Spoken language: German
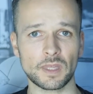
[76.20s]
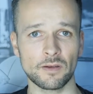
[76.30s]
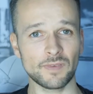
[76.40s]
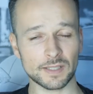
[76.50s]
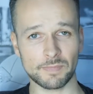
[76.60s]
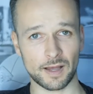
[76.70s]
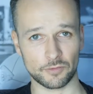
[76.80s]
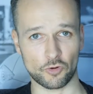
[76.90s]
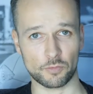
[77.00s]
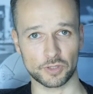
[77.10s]
Was machen
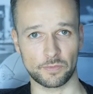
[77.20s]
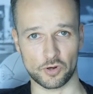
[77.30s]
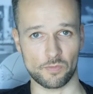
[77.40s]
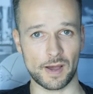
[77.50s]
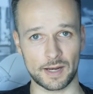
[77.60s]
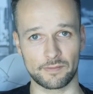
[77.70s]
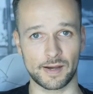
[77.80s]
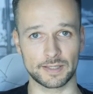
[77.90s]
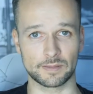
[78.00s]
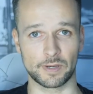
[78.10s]
Dropshipper
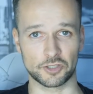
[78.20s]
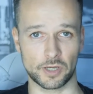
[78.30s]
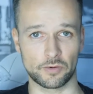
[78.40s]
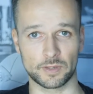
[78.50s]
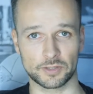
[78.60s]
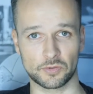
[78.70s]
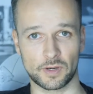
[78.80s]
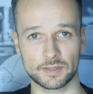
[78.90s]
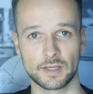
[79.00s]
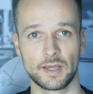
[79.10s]
normalerweise bei General
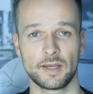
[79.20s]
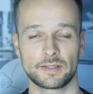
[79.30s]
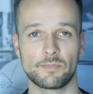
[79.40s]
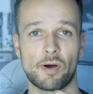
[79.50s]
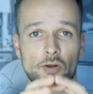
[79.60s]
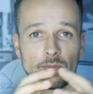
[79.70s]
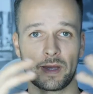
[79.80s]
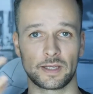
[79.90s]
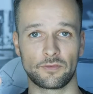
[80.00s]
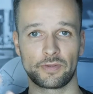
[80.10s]
Stores? Sie bauen im
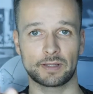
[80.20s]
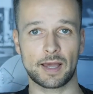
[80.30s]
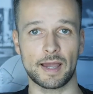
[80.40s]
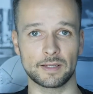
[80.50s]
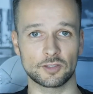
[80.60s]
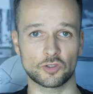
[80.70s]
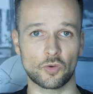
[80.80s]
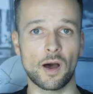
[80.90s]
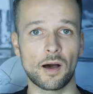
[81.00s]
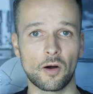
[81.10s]
Endeffekt einen
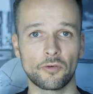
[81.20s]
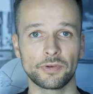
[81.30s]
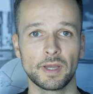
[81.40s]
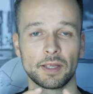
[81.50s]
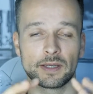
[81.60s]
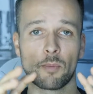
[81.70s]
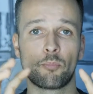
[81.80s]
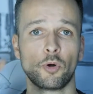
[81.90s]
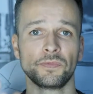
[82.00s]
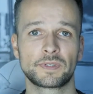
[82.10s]
Store auf, der
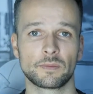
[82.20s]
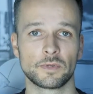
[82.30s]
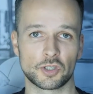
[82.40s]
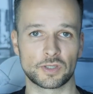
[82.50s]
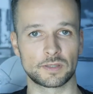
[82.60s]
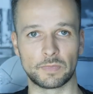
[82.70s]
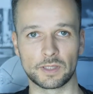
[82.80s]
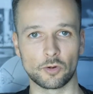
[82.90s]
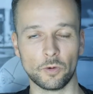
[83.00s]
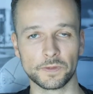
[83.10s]
bunt gemischt ist mit
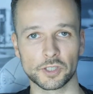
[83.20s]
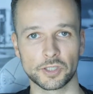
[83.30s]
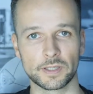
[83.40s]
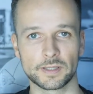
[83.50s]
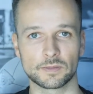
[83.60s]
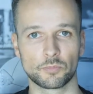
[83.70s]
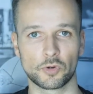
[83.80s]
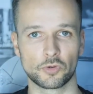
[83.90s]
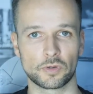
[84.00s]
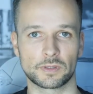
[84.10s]
den unterschiedlichsten
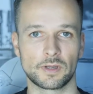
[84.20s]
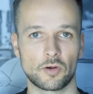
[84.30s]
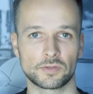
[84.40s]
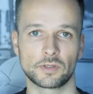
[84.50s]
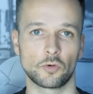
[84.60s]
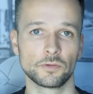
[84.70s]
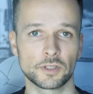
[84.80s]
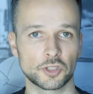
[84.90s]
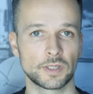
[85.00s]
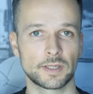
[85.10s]
Produkten aus den
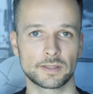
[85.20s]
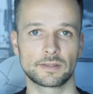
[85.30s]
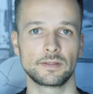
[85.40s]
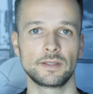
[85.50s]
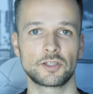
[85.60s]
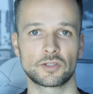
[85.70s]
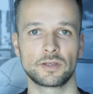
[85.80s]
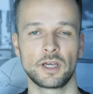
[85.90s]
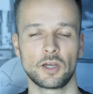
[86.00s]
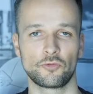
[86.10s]
unterschiedlichsten
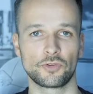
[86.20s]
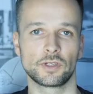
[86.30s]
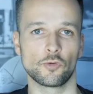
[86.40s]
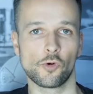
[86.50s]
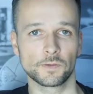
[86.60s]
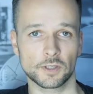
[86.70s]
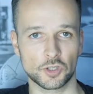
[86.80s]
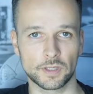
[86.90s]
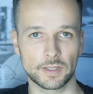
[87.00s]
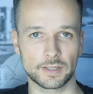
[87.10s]
Nischen für die
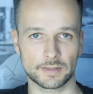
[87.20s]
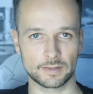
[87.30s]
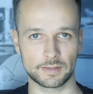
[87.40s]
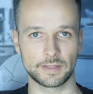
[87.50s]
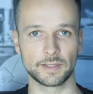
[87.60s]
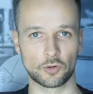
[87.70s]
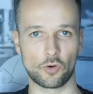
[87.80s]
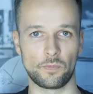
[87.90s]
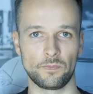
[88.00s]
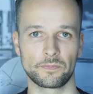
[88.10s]
unterschiedlichsten
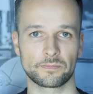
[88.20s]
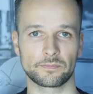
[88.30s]
Zielgruppen.